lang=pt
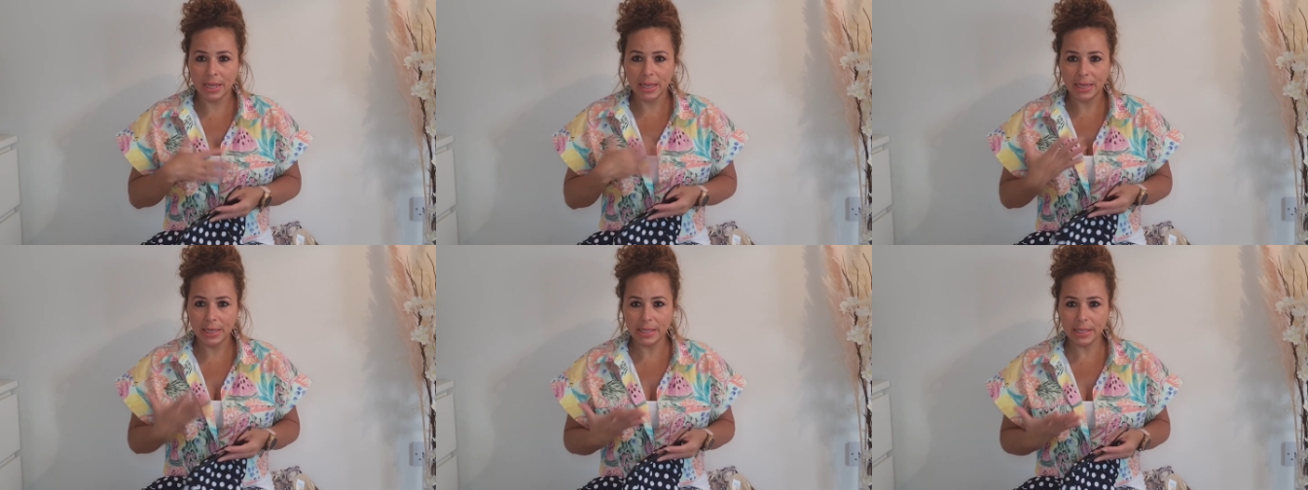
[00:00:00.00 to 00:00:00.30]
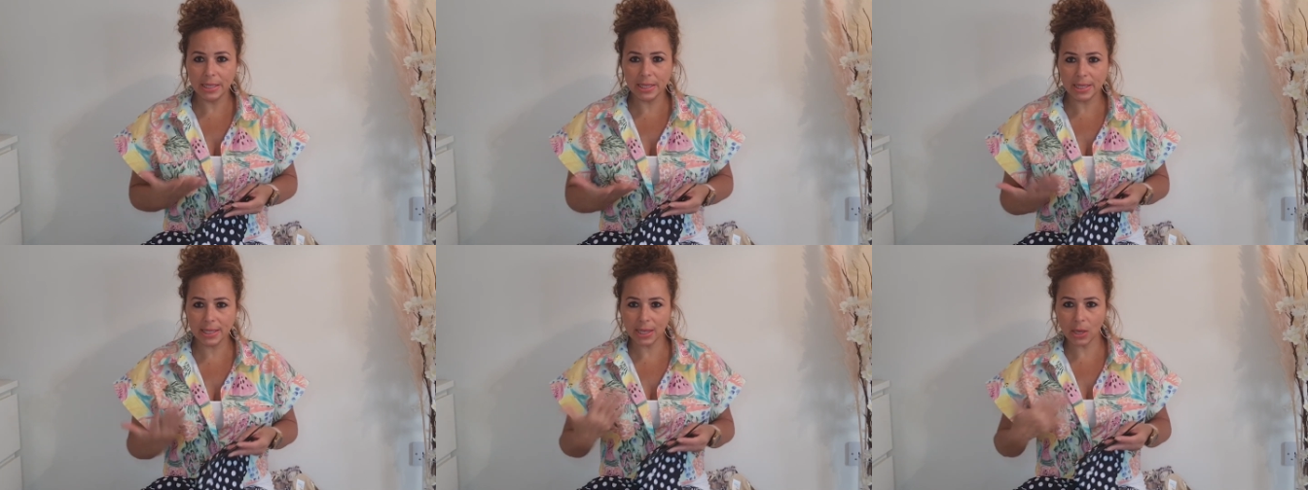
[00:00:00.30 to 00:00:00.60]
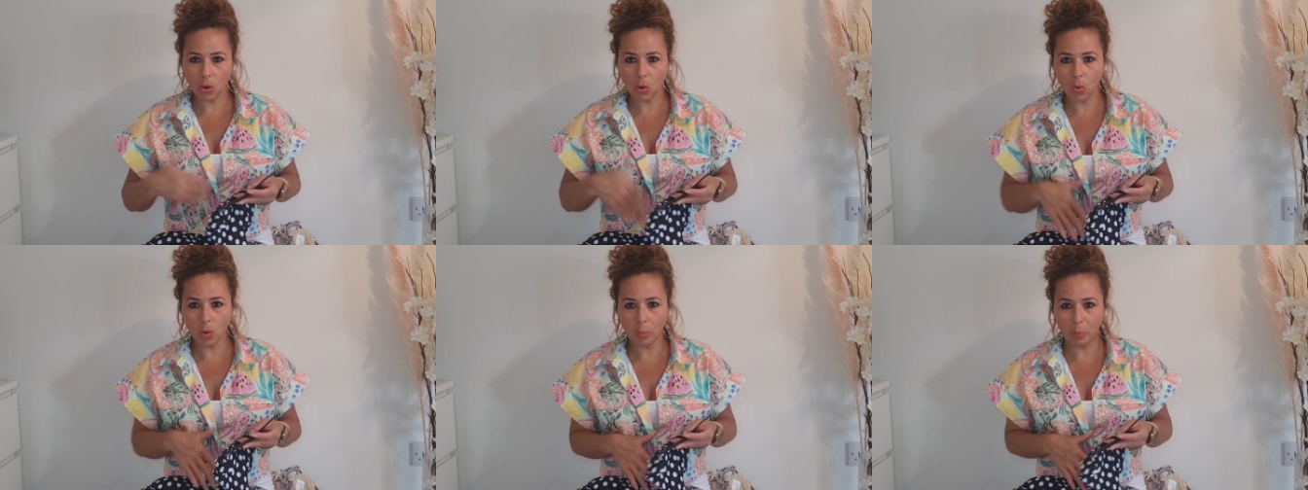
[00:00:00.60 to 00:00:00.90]
lisa
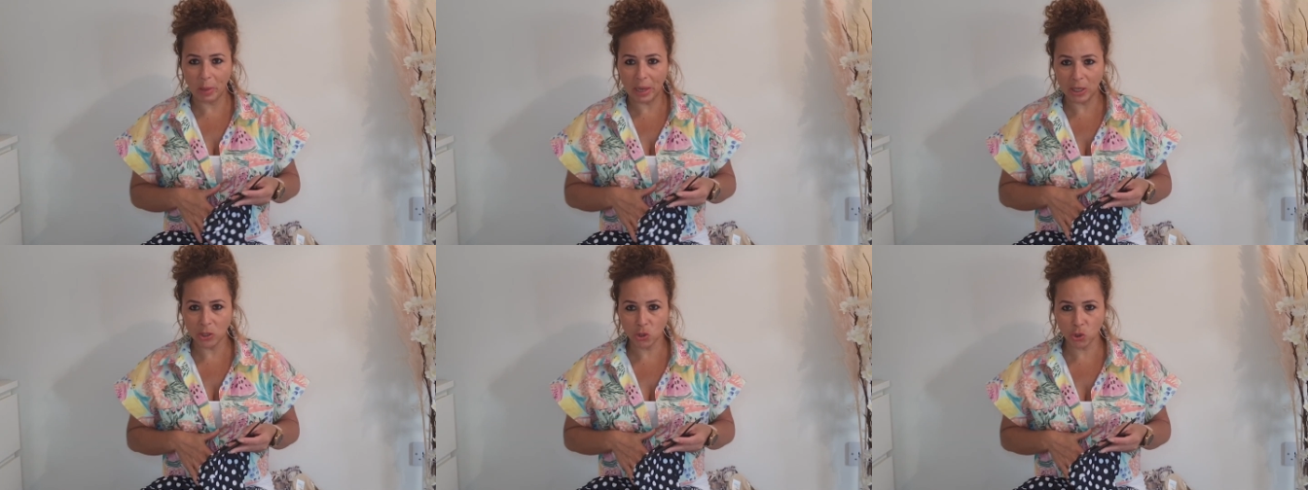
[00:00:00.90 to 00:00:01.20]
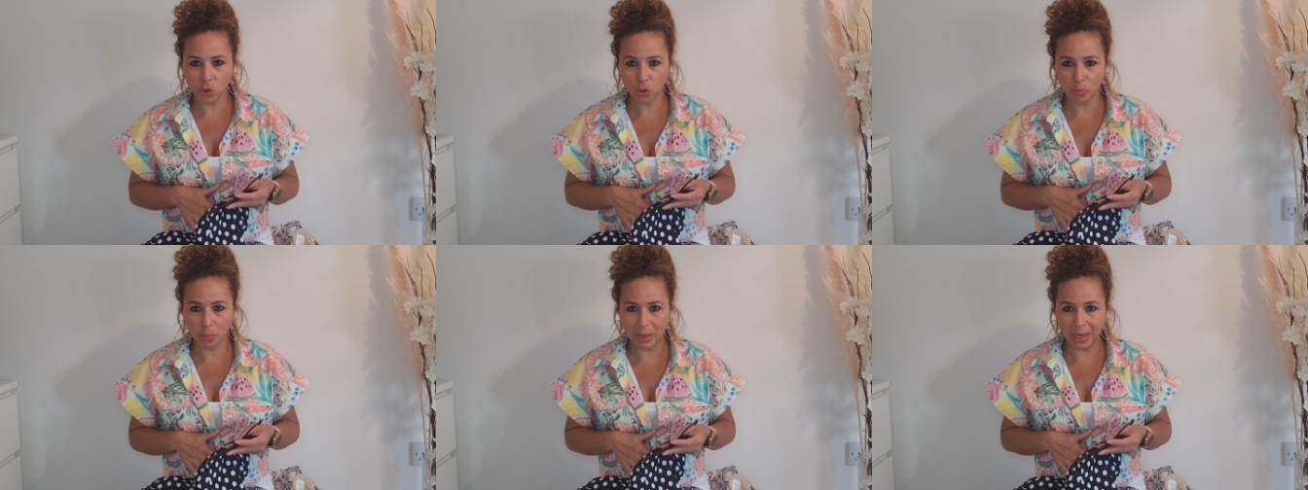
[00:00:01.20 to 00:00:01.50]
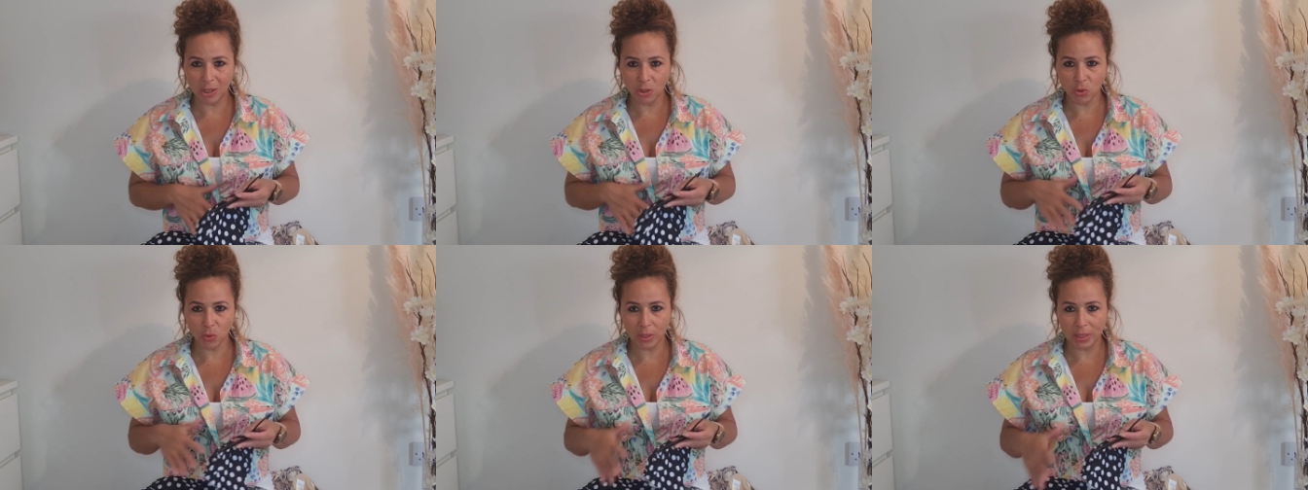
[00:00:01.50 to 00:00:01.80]
ou a parte de
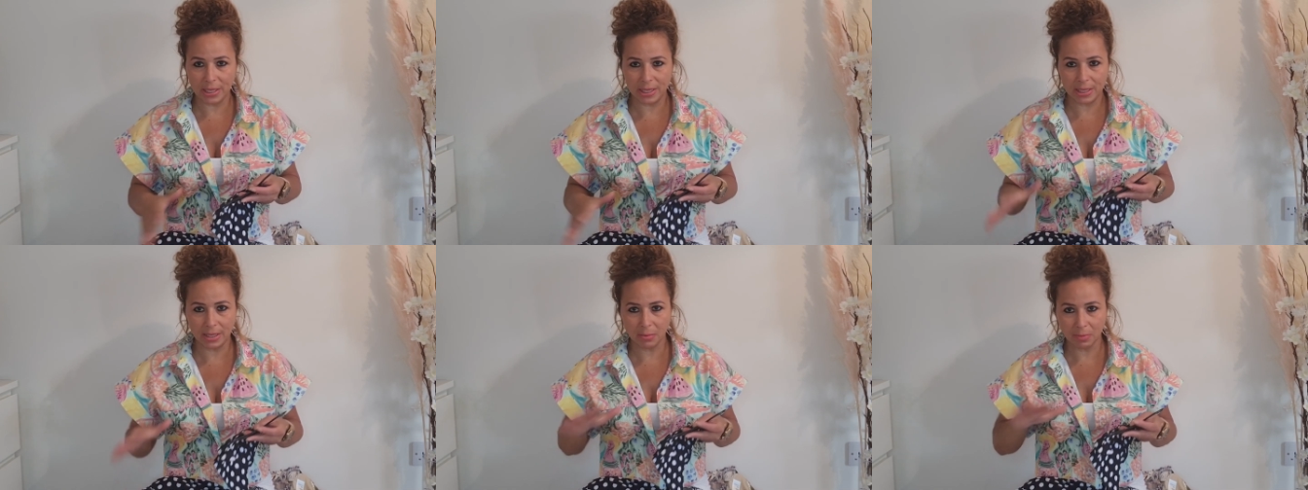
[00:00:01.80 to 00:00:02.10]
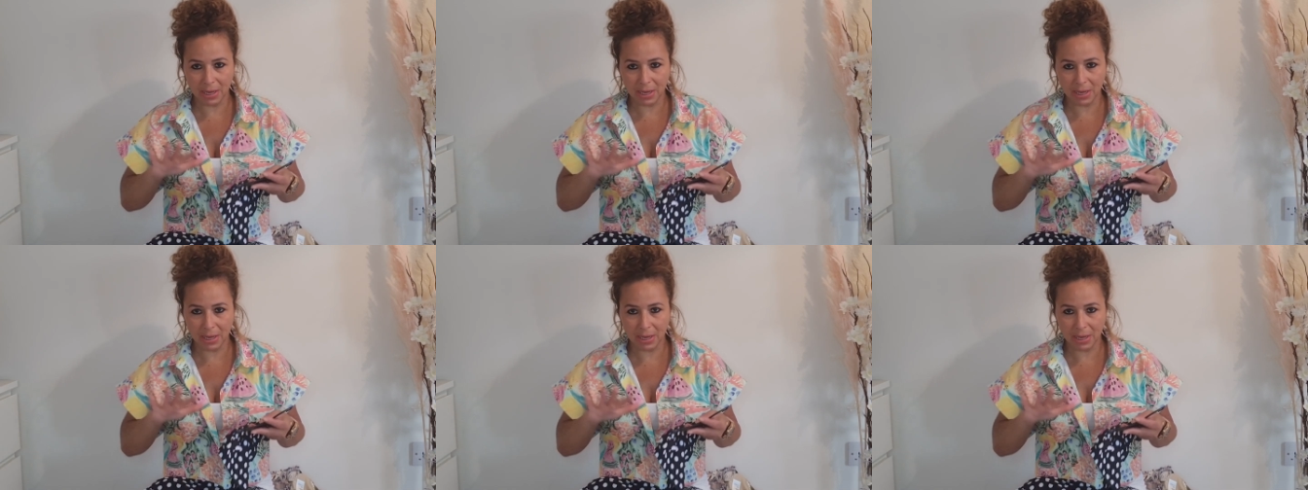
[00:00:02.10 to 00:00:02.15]
baixo lisa.